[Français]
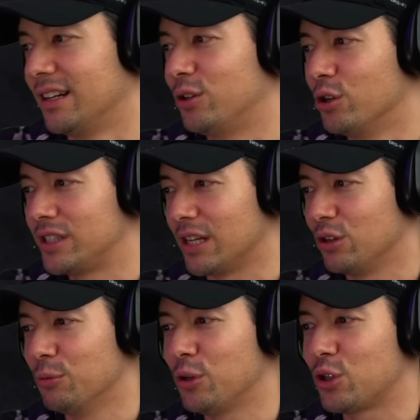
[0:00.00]
Ghost
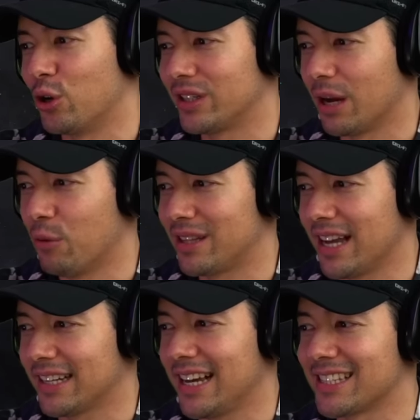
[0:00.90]
Anonymous, 31 mois.
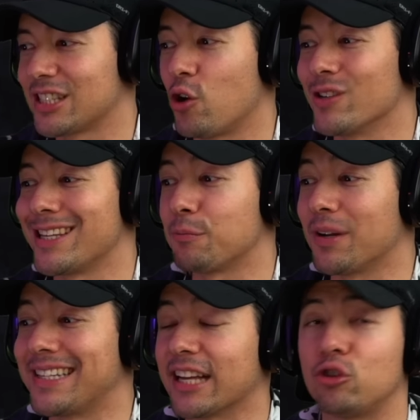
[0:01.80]
Targas, 37
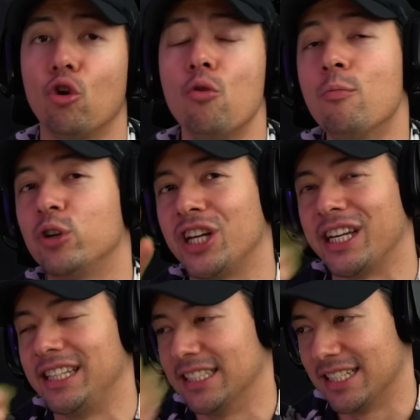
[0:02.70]
mois. Tiers 2, mon
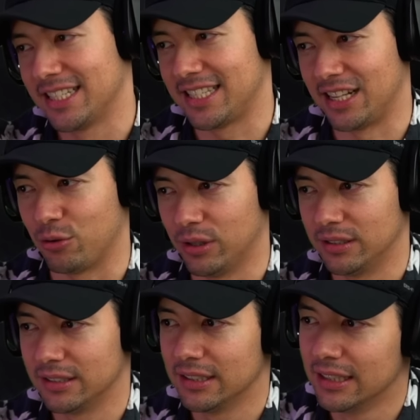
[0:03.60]
chéri.
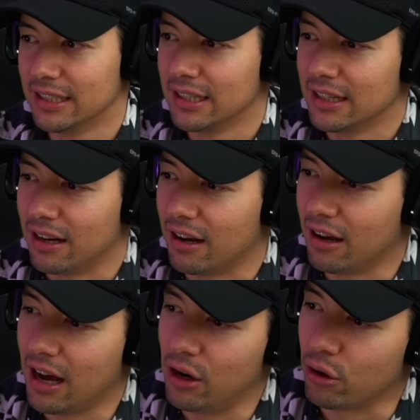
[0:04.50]
Stalle-toi.
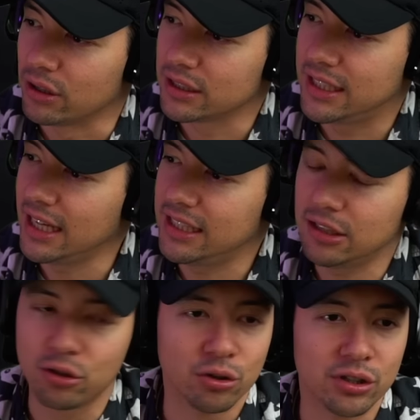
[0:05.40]
Euh, alors, qui a
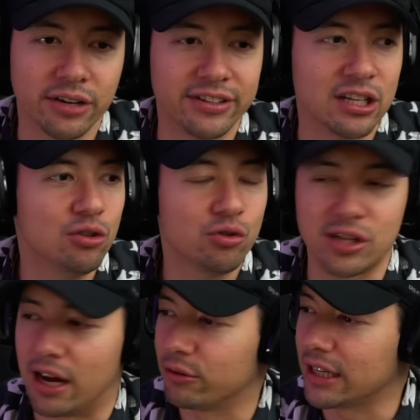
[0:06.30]
dit qu'il y avait des news
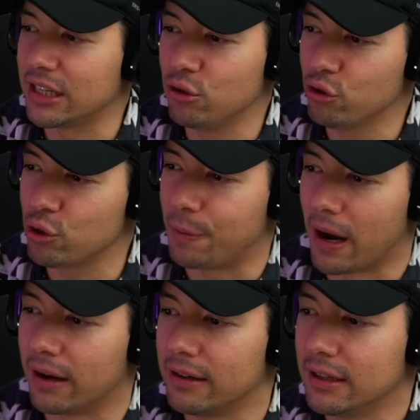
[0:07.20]
là On a des news ou
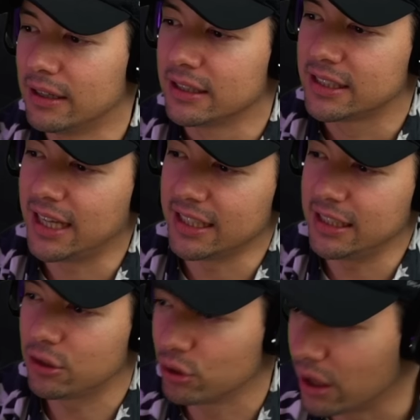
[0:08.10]
pas Qui a
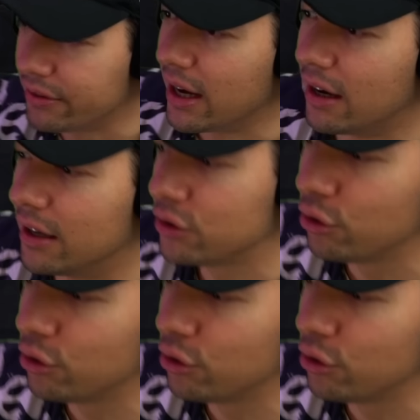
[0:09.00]
dit qu'il y avait un